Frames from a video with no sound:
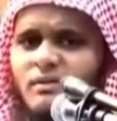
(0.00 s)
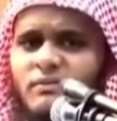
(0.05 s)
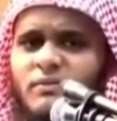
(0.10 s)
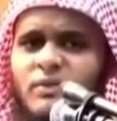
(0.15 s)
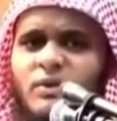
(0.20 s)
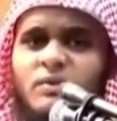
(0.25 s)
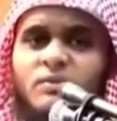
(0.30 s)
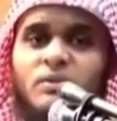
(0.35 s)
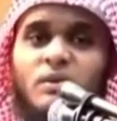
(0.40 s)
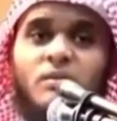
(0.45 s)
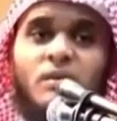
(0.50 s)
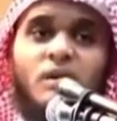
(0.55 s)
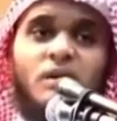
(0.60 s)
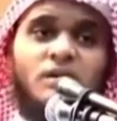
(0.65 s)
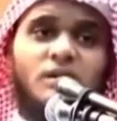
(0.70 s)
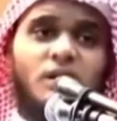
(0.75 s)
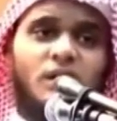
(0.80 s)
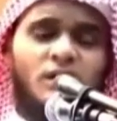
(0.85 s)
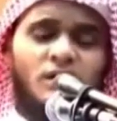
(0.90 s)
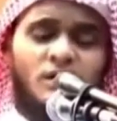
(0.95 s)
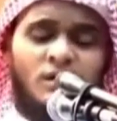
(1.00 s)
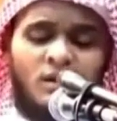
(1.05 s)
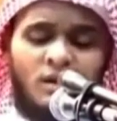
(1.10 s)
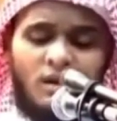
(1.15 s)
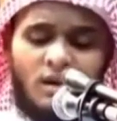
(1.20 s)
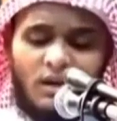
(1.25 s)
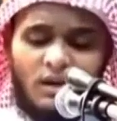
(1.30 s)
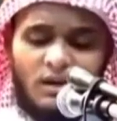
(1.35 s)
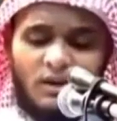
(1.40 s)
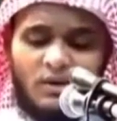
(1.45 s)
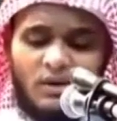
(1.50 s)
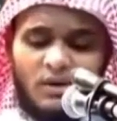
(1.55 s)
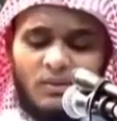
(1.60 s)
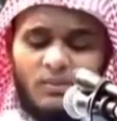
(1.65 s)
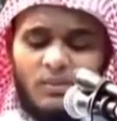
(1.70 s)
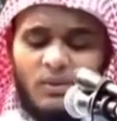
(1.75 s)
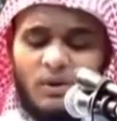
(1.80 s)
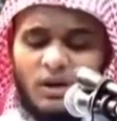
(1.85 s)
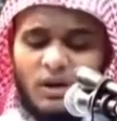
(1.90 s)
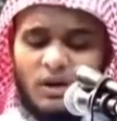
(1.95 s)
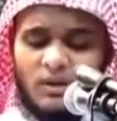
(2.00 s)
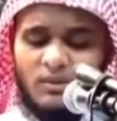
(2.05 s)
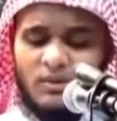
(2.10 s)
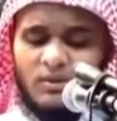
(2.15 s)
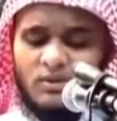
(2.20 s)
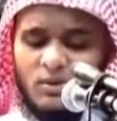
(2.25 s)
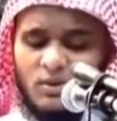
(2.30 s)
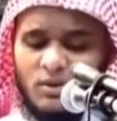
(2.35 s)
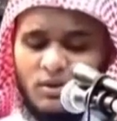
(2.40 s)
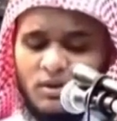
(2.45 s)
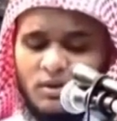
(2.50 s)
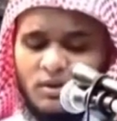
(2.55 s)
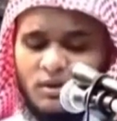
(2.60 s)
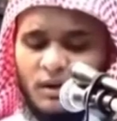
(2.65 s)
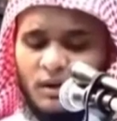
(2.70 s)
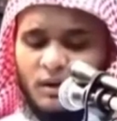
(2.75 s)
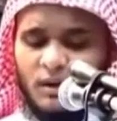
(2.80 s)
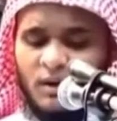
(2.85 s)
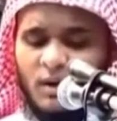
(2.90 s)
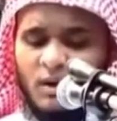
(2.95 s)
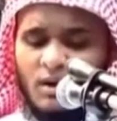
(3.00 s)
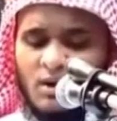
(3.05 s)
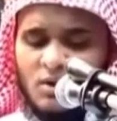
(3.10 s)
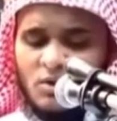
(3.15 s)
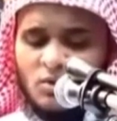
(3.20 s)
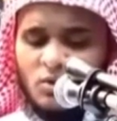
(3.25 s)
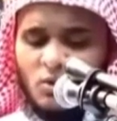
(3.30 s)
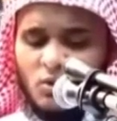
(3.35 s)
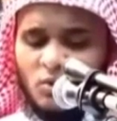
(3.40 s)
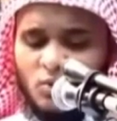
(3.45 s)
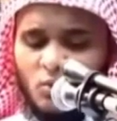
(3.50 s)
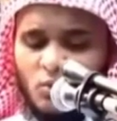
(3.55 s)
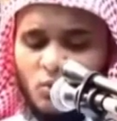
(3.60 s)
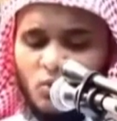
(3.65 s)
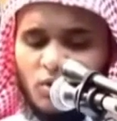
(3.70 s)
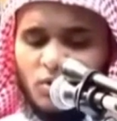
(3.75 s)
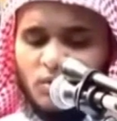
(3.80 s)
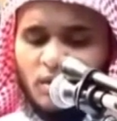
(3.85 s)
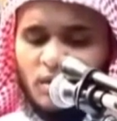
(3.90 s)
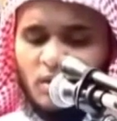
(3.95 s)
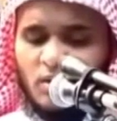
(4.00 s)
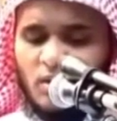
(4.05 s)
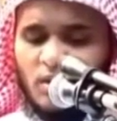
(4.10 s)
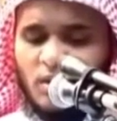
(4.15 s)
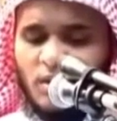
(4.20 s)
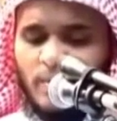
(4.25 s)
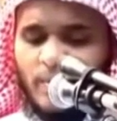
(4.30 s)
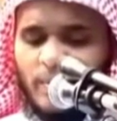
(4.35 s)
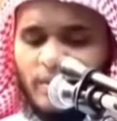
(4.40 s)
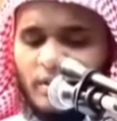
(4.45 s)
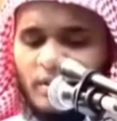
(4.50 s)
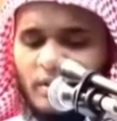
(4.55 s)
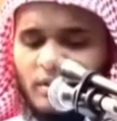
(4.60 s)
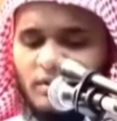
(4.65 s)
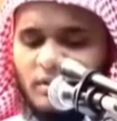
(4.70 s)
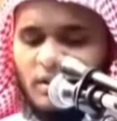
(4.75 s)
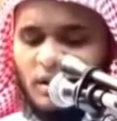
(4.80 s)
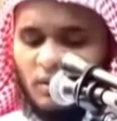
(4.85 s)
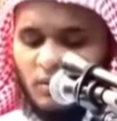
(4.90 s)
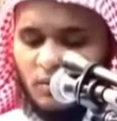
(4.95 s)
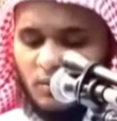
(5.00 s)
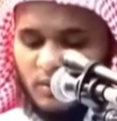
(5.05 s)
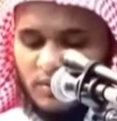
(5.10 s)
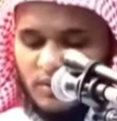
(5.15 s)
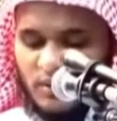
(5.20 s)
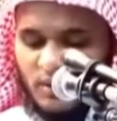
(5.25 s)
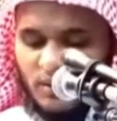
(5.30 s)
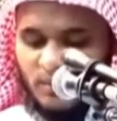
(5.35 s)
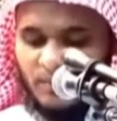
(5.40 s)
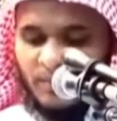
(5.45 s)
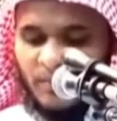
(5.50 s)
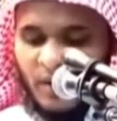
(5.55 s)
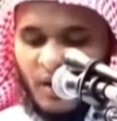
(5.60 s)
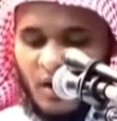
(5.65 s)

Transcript: விரும்ப மாட்டான் அல்லாஹ் ரப்புல் ஆலமின் சொல்லுகின்றான் சுரத்துல் லுக்குமானுடைய பதினைந்தாவது வசனம்